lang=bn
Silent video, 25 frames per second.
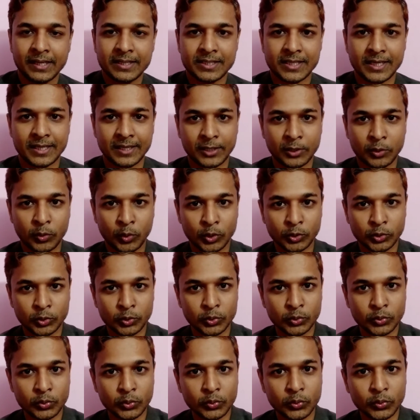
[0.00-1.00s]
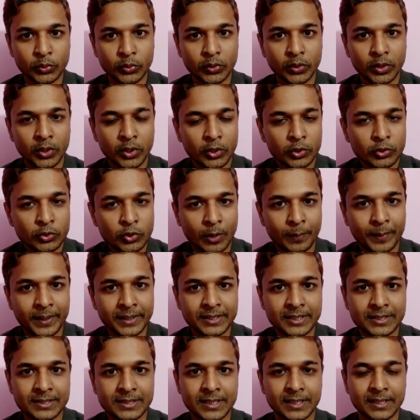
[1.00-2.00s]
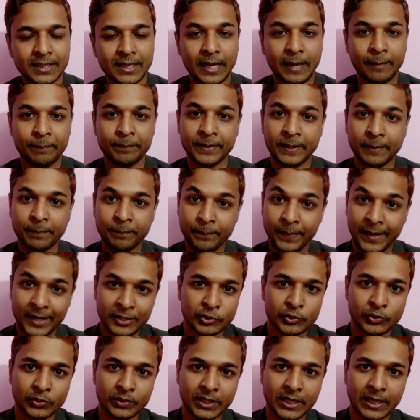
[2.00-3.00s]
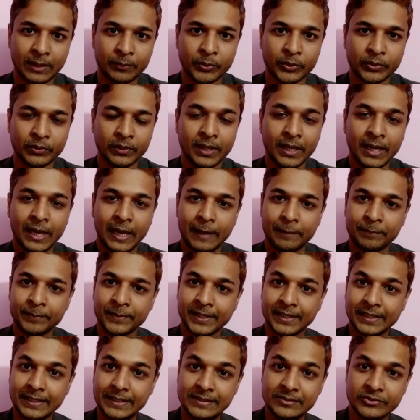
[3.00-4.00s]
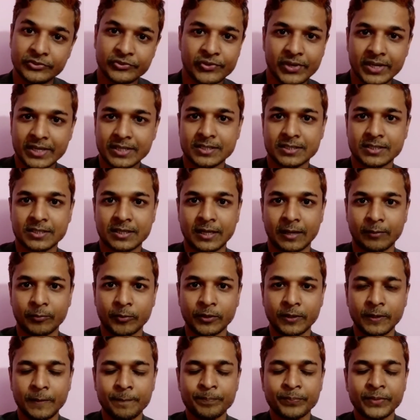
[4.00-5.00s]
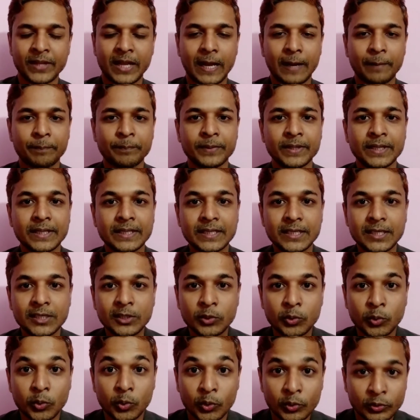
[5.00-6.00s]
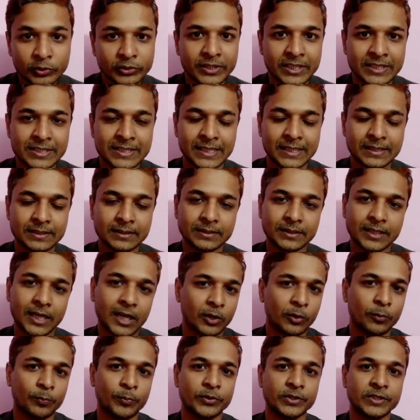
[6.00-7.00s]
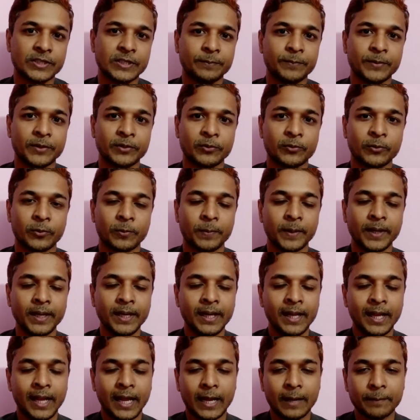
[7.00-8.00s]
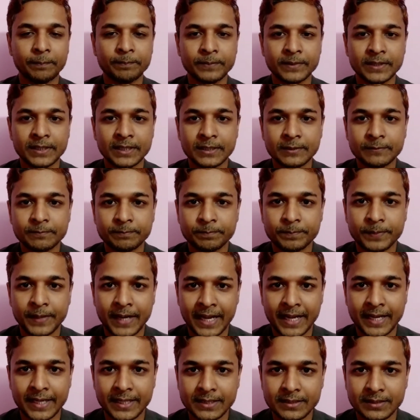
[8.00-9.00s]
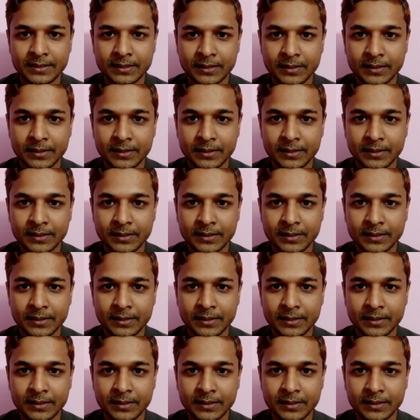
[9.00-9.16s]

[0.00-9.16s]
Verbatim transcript: সেখানে কতটুকু সময় দিচ্ছেন আপনার প্যাশন কেমন আপনার ইন্টারেস্ট কেমন আপনি কি করতে চান তার উপর ডিপেন্ড করবে আপনার ব্রাইট